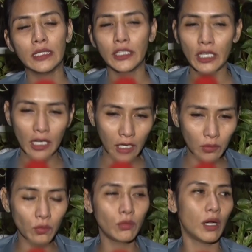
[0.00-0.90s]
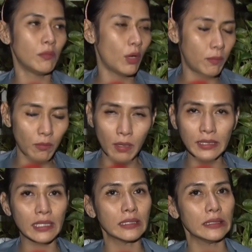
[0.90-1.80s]
kehilangan uang berapa
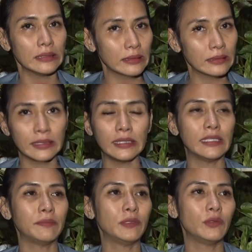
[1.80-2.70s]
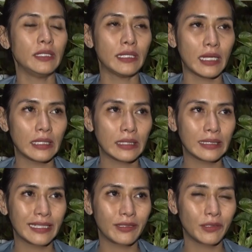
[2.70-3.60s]
banyak saya tidak pedulikan
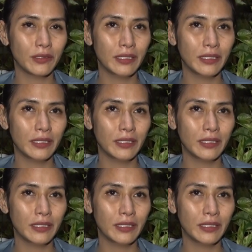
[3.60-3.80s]
gitu.